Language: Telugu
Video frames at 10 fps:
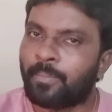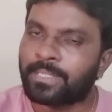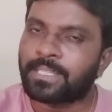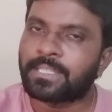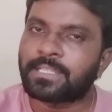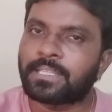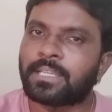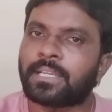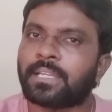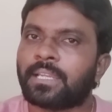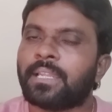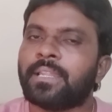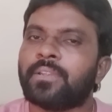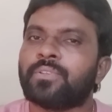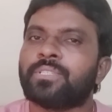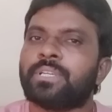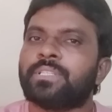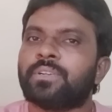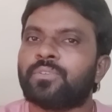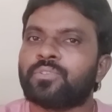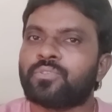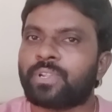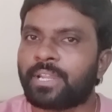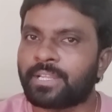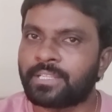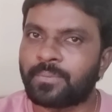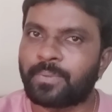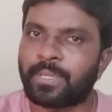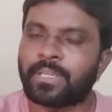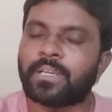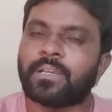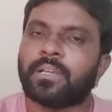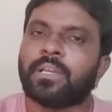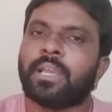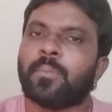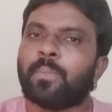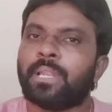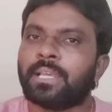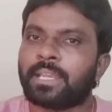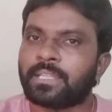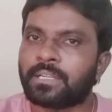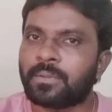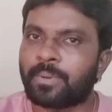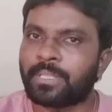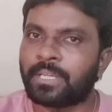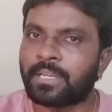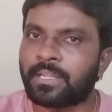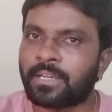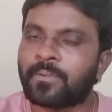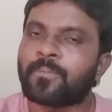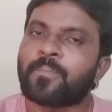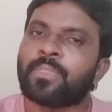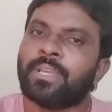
బస చేసే దగ్గరికి వెళ్ళి నేను చర్చకు కూర్చుంటానని చెప్పి ఎమ్మెల్యే కేతిరెడ్డి పెద్దారెడ్డి గారు